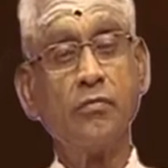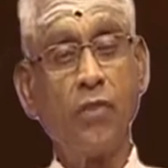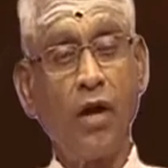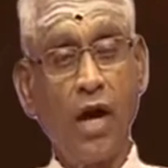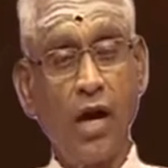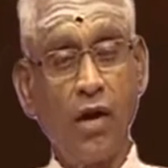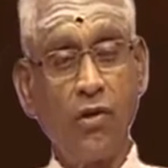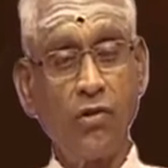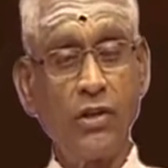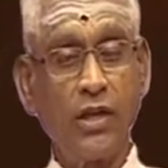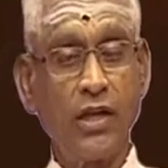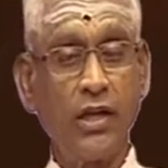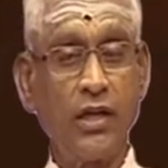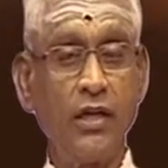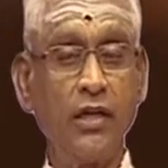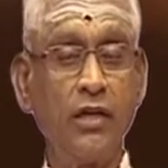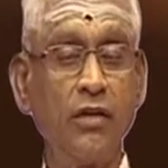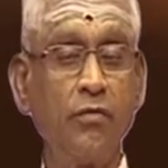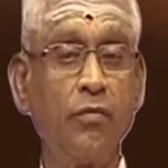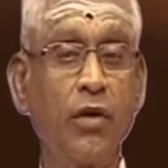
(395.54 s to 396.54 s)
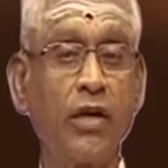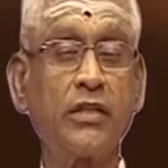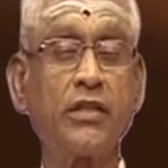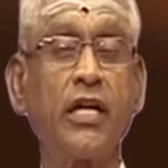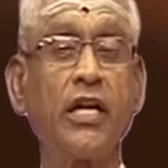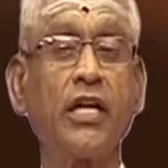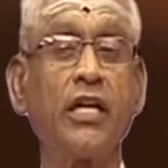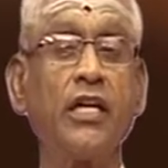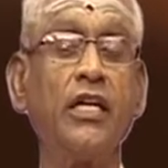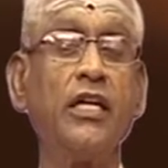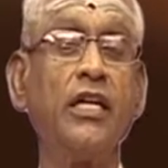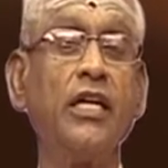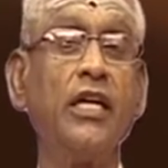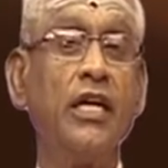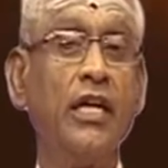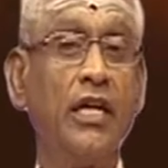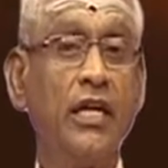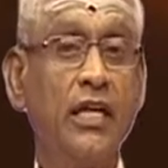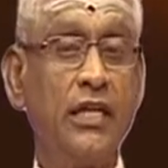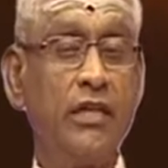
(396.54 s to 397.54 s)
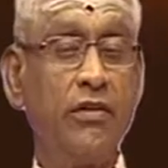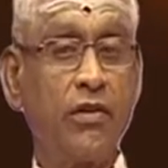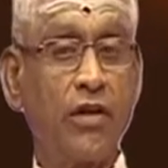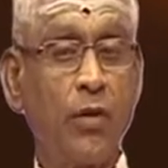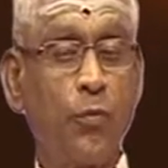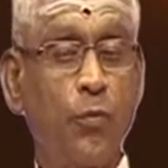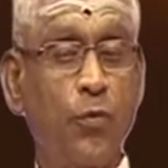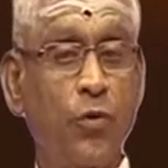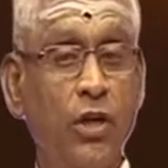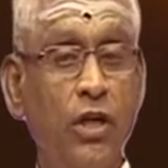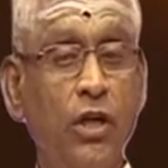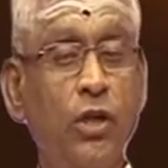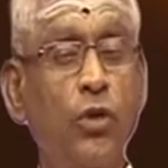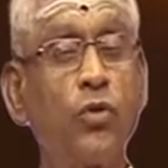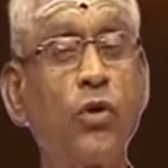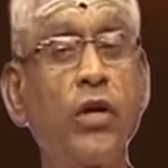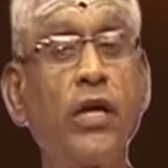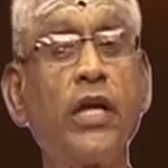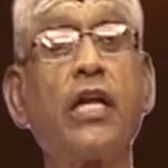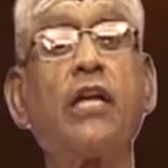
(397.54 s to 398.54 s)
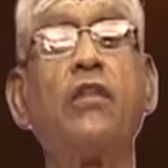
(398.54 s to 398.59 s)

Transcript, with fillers: பாகவதர்கள் பக்தர்கள் இவர்கள் புடைச்சூழ